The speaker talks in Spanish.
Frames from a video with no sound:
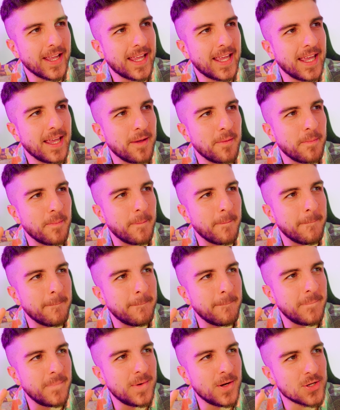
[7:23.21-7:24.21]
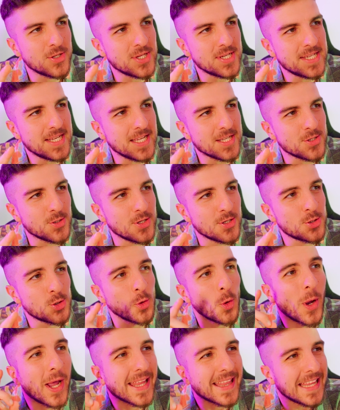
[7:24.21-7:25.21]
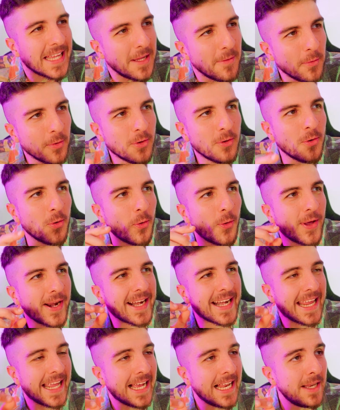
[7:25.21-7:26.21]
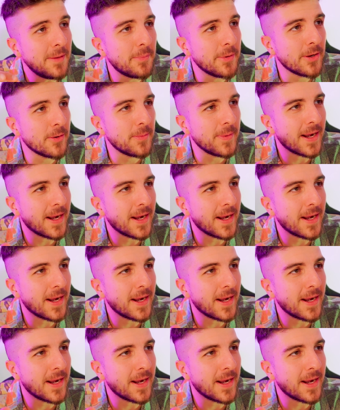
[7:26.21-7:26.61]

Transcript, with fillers: es que mm, no sé si esto es subjetivo o es real, pero